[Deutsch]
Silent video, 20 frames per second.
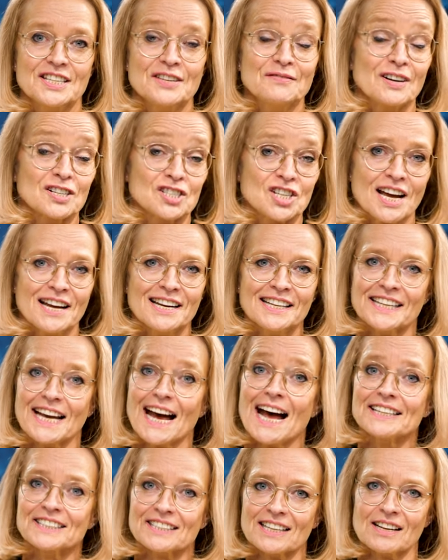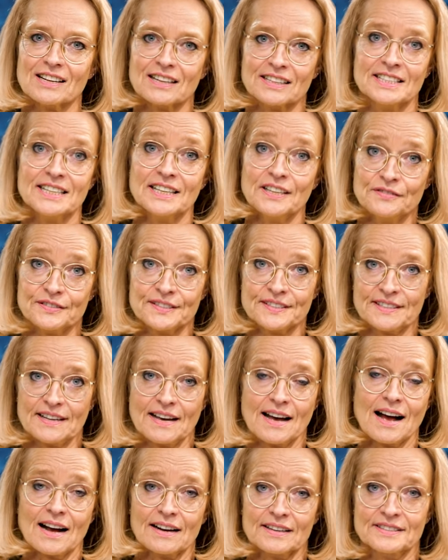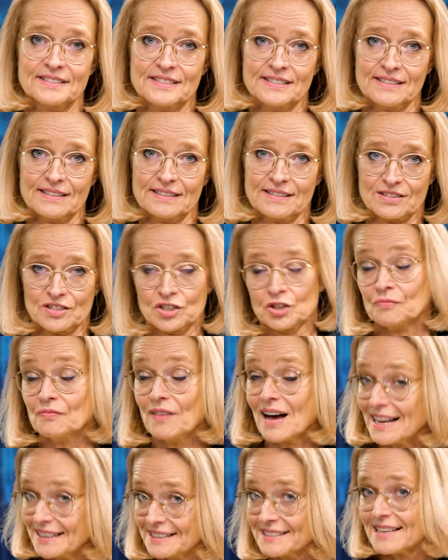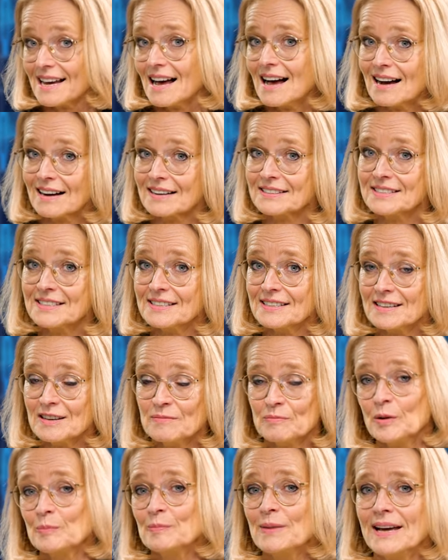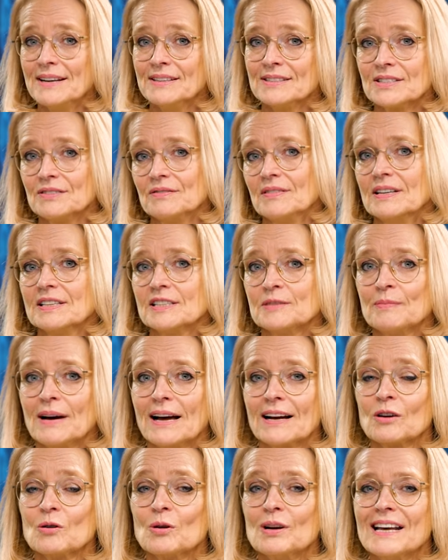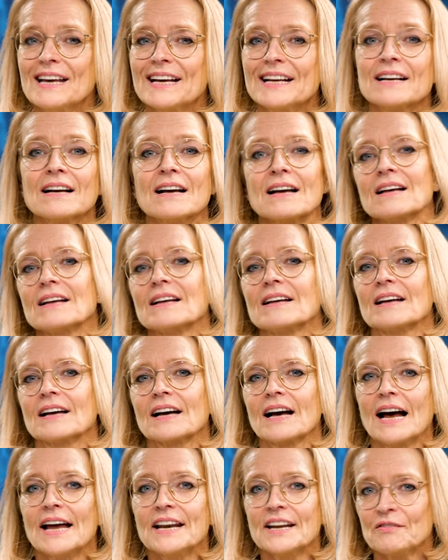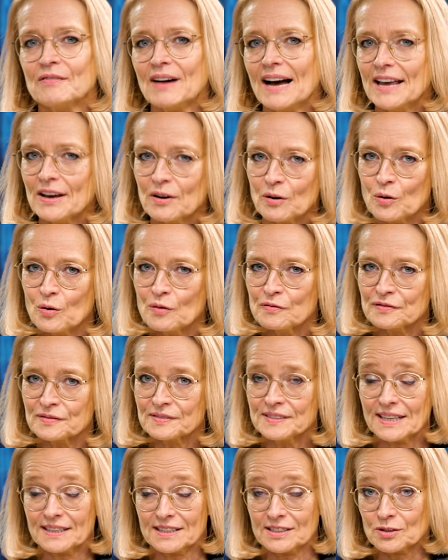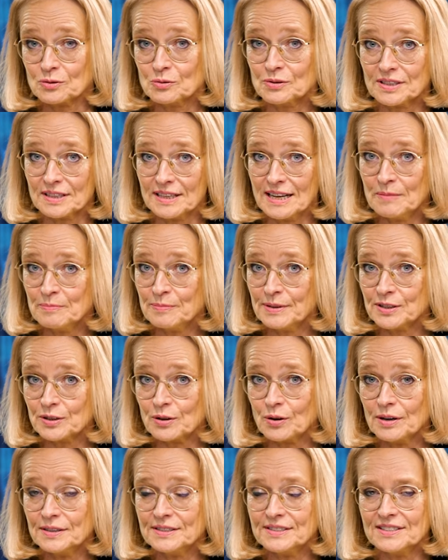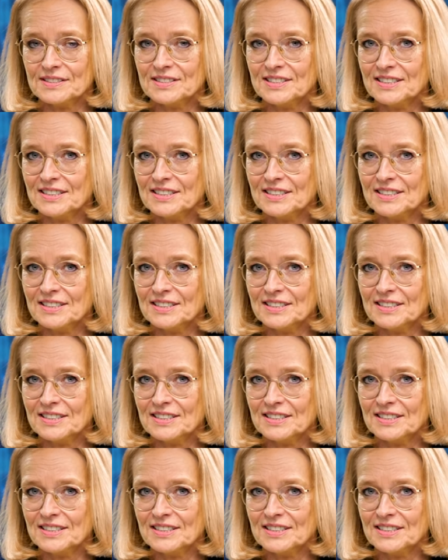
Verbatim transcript: die wahrscheinlich attraktivste Aktie, Schweizer Aktie im Moment, wenn ich meinen Kollegen Rainer Weihofen, der das Unternehmen betreut,